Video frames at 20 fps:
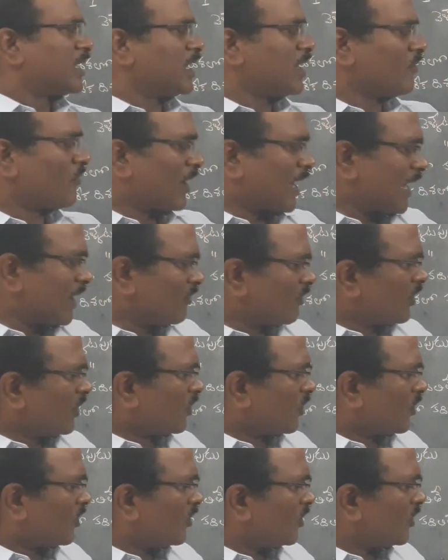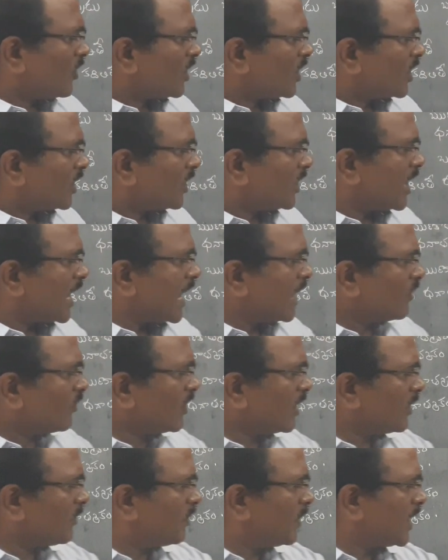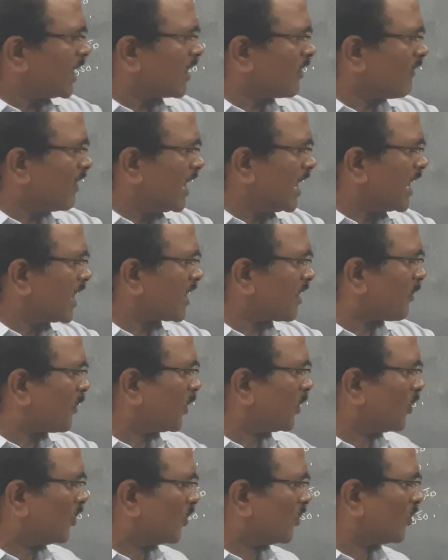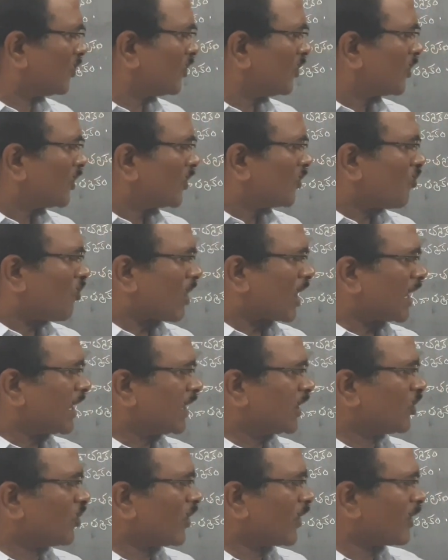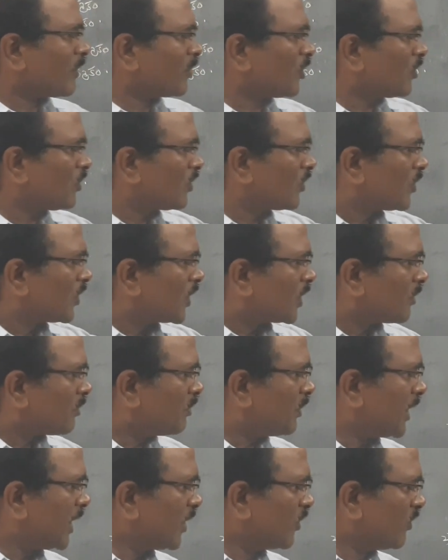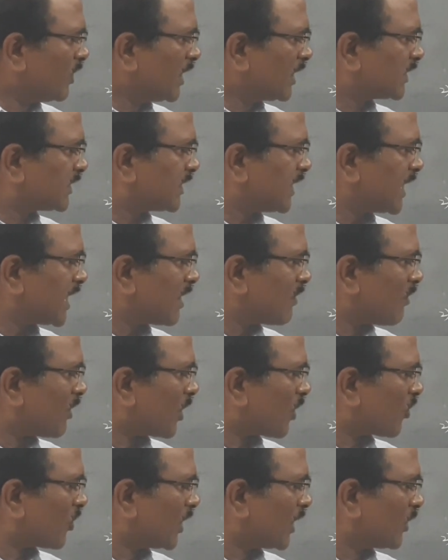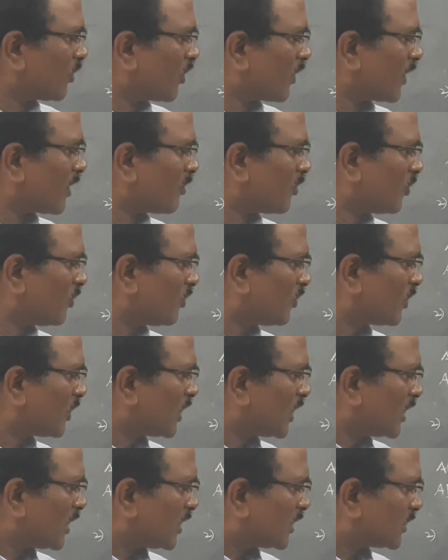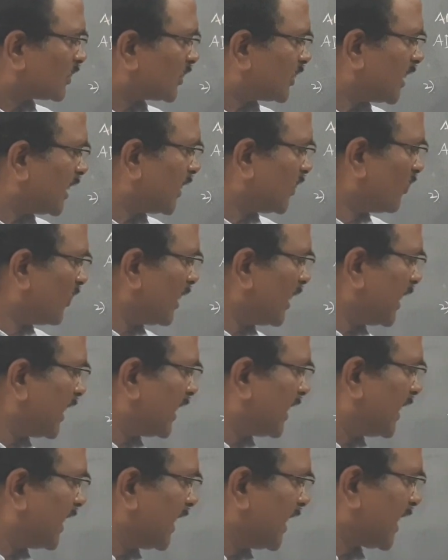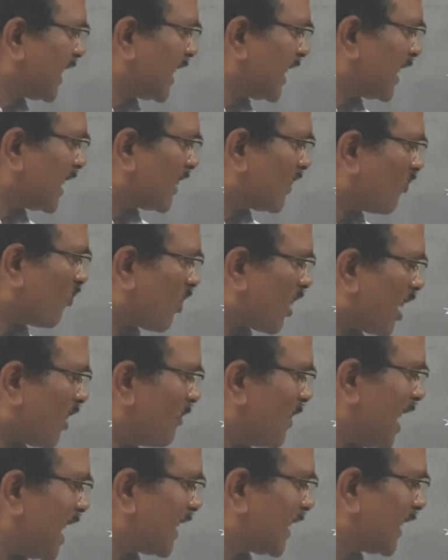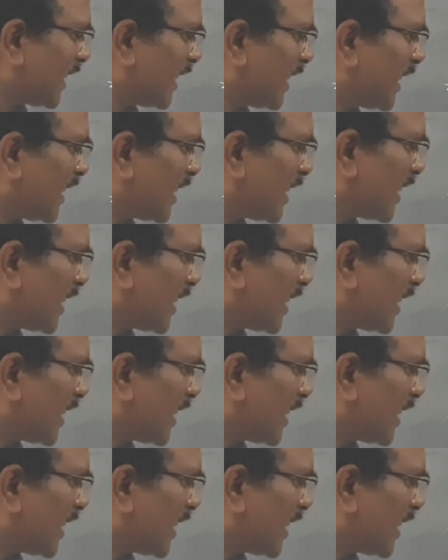ఈ వలయంలో ఏ నుండి బికి వెళ్ళేటప్పుడు ఒక నిరోధము బి నుండి సికి మరొక నిరోధము సి నుండి డికి ఒక బ్యాటరీ